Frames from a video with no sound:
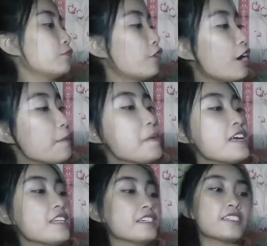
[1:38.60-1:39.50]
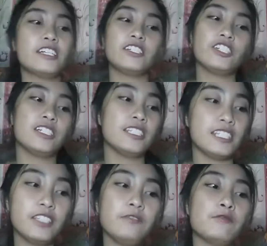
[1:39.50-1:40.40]
From Alexandra
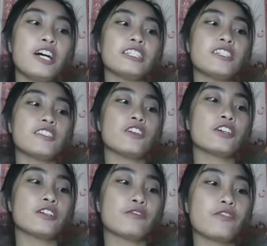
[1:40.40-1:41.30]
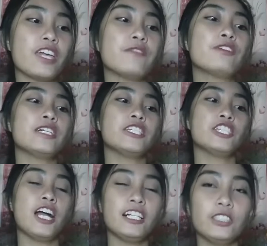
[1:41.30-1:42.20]
Lynn, what is your favorite
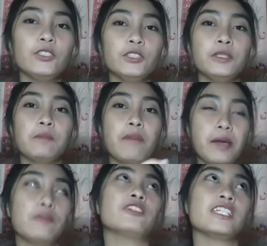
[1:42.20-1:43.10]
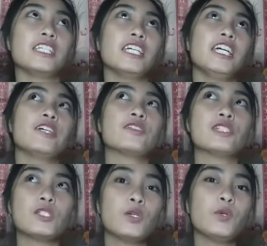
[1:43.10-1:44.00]
childhood memory?
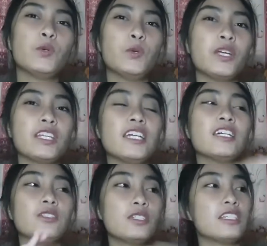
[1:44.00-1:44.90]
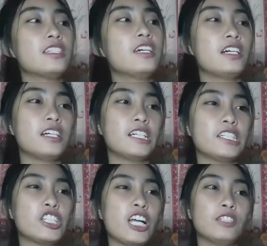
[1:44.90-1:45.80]
So, hindi katulad
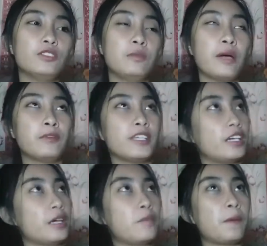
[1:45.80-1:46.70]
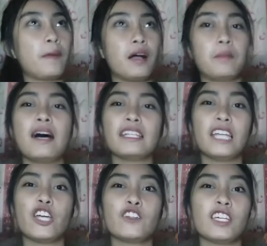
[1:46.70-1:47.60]
ng childhood memory ng ibang mga
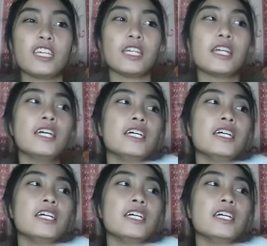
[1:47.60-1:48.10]
bata, yung naging